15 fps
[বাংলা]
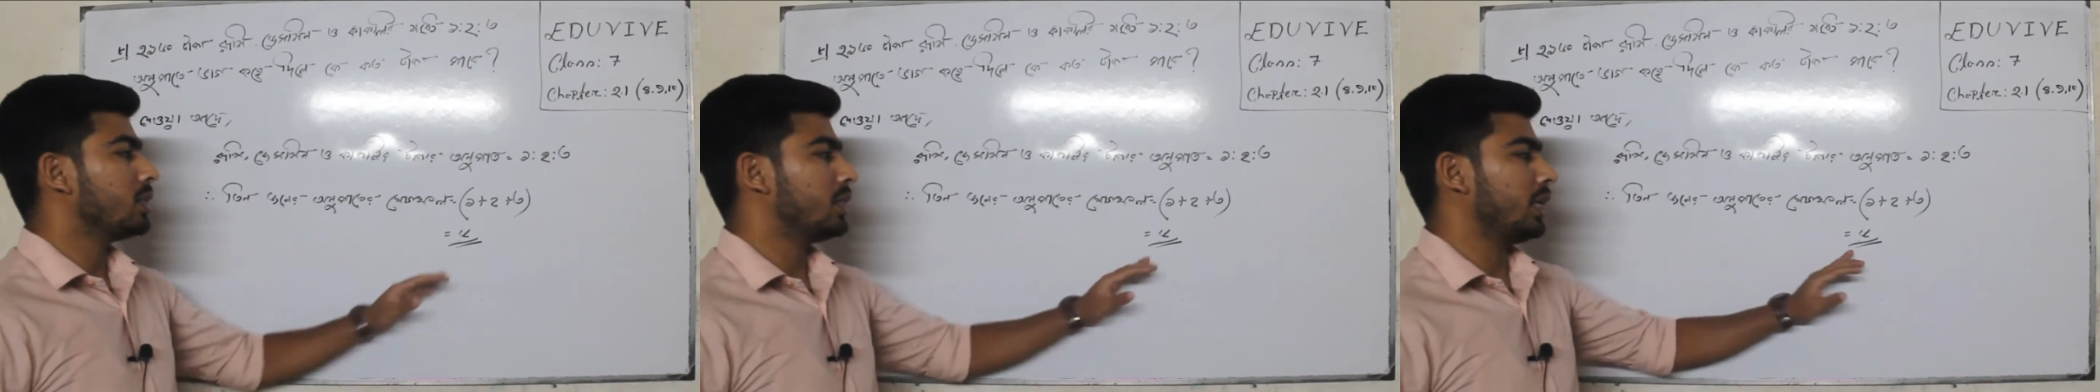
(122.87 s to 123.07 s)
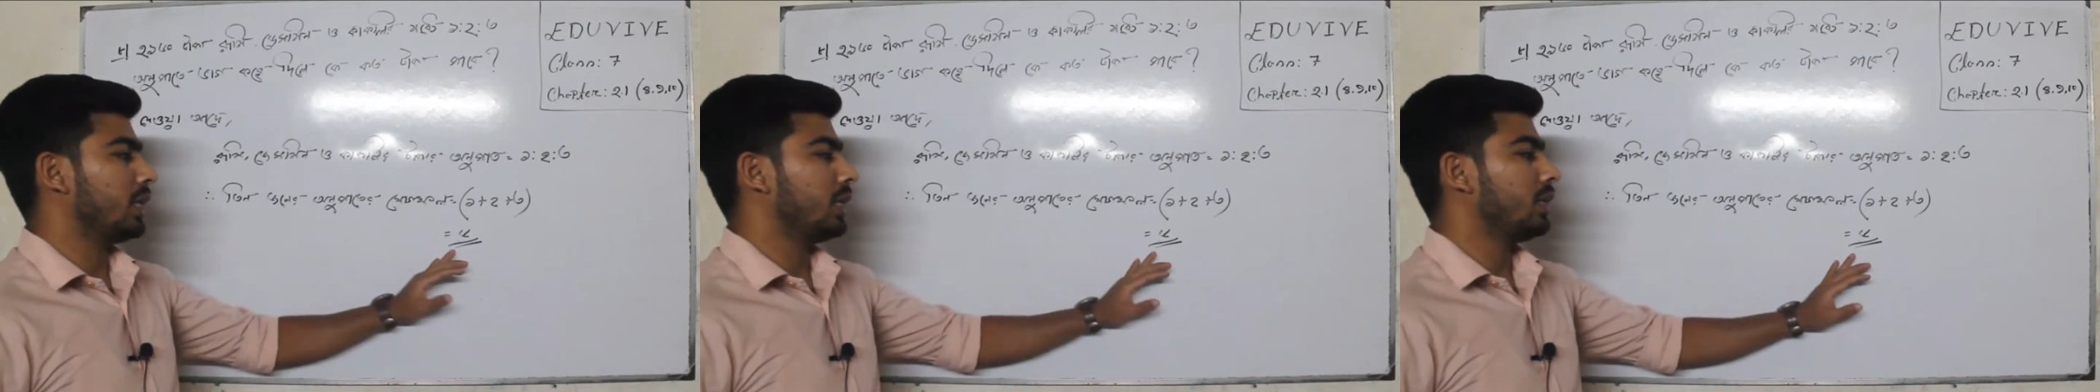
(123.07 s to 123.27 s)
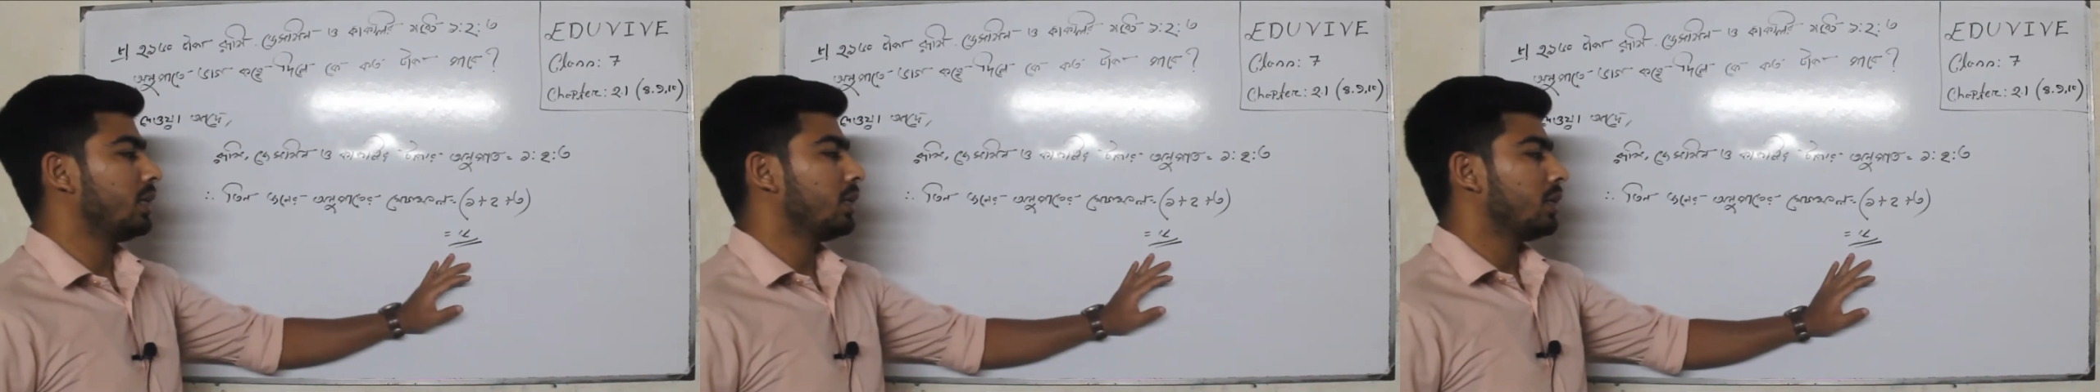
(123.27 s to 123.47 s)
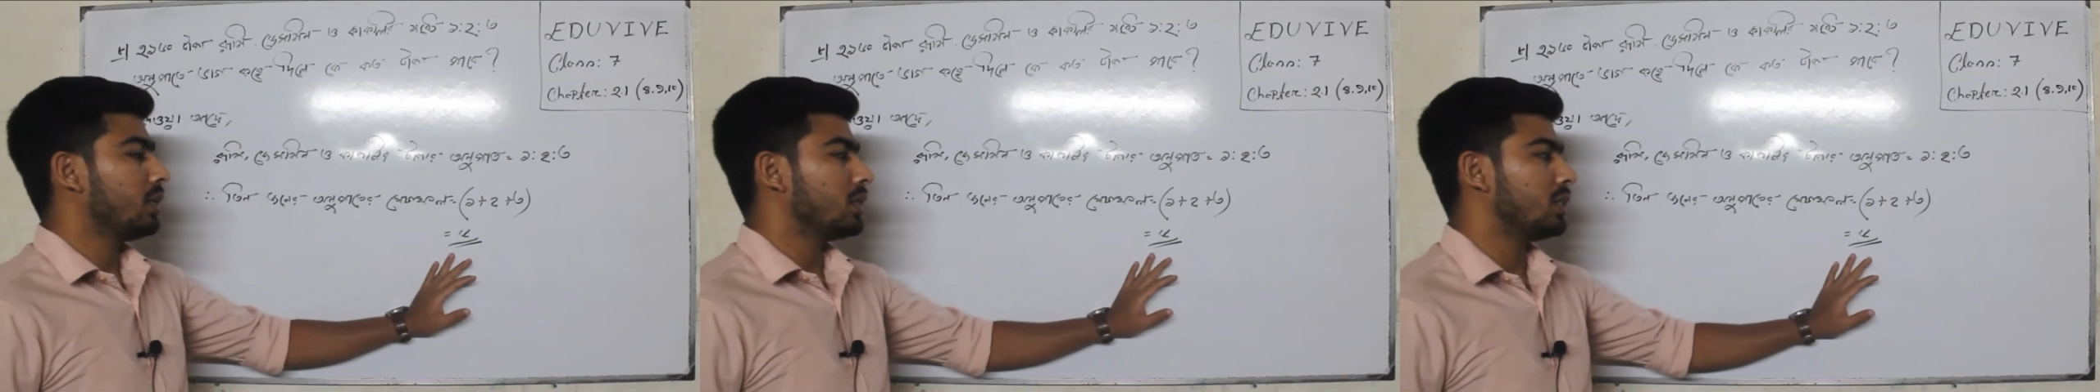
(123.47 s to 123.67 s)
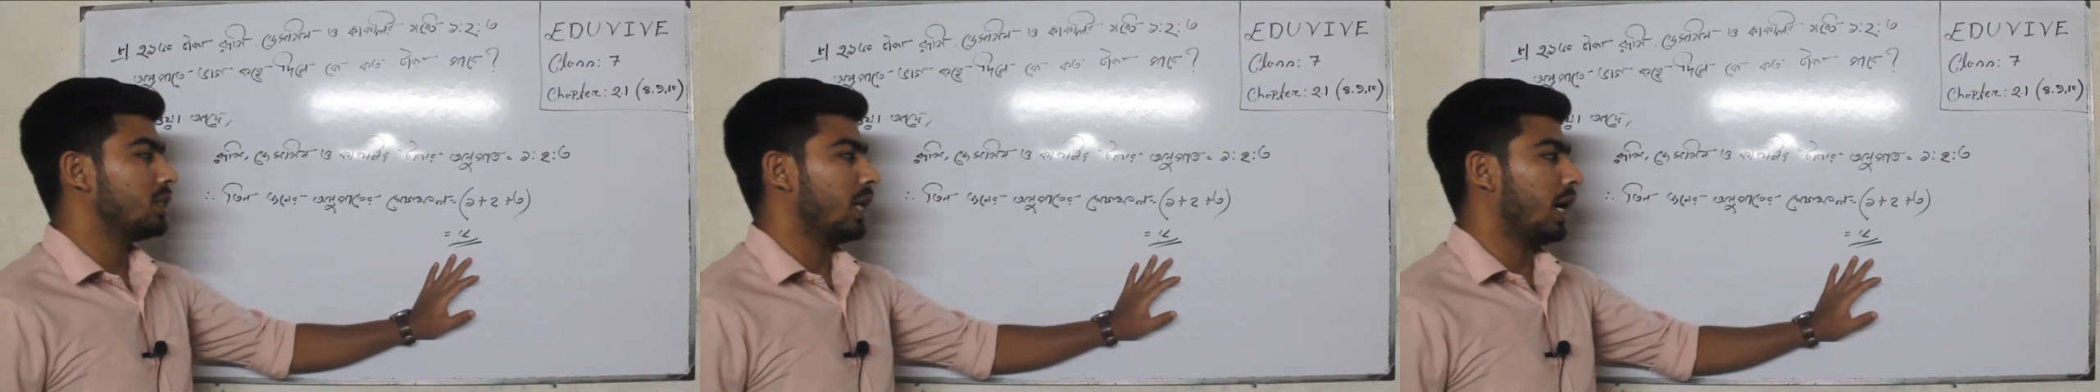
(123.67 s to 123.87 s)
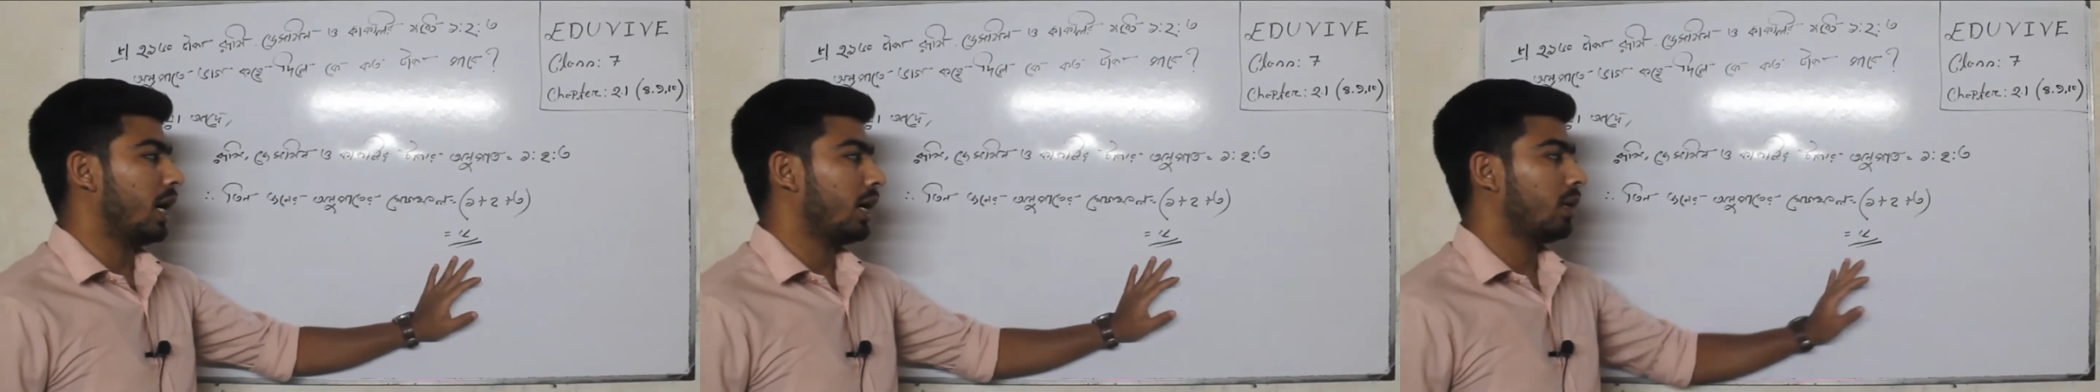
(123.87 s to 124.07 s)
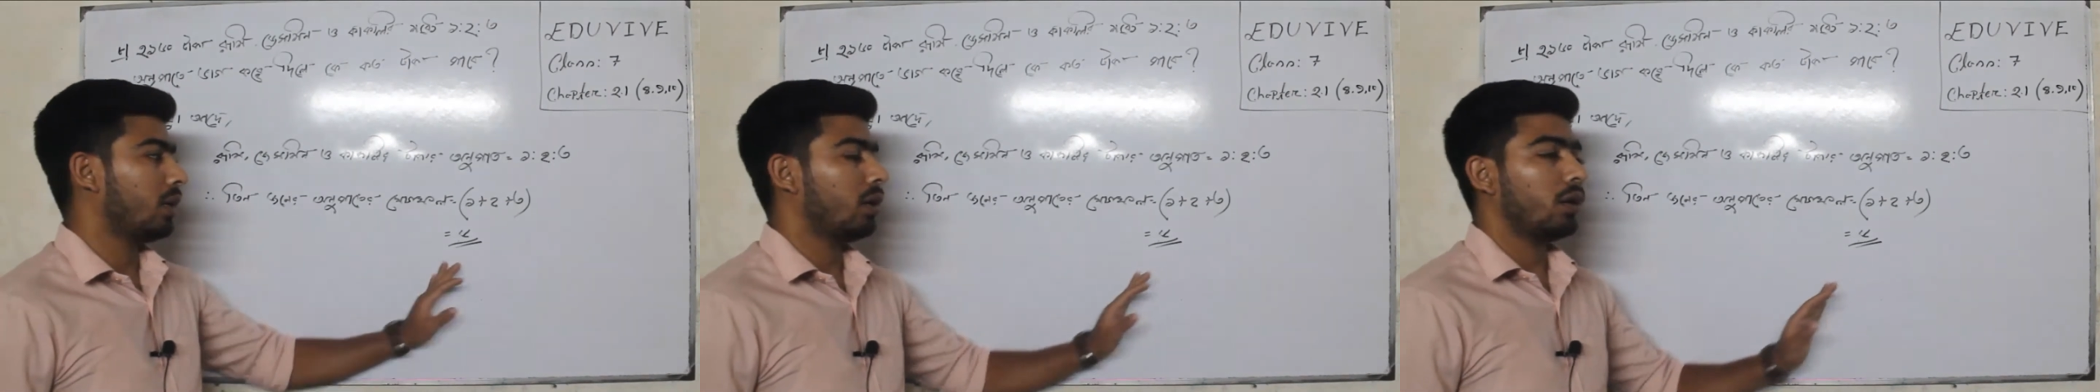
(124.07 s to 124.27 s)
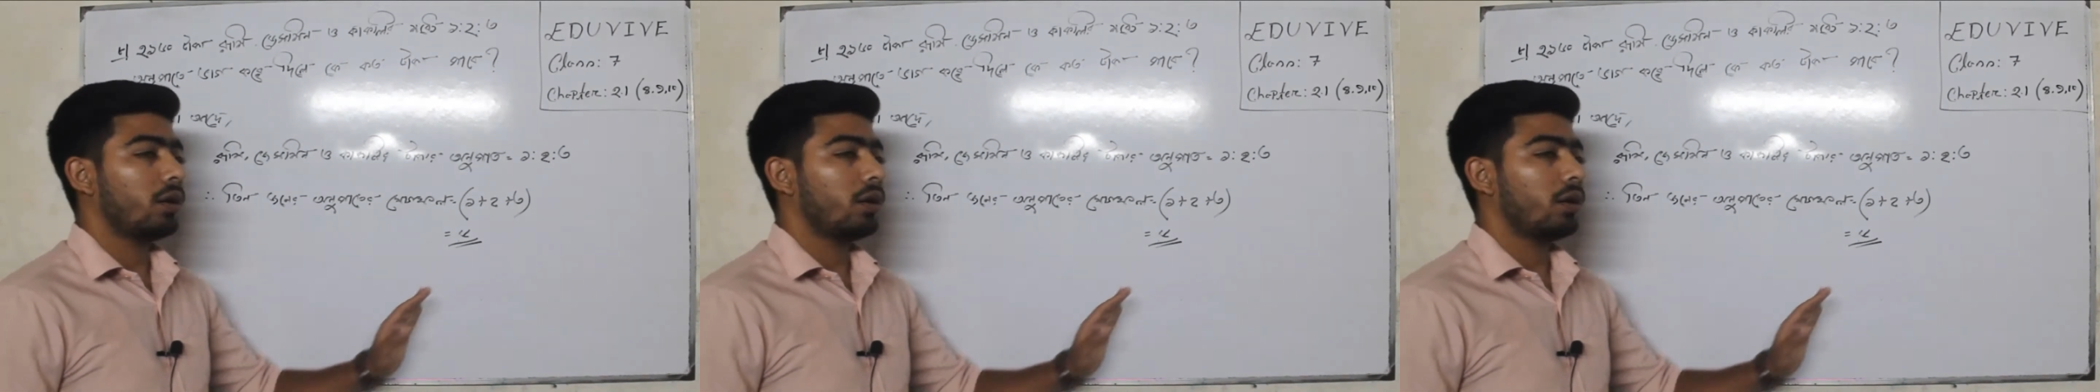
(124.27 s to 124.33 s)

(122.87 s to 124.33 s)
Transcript: যে যার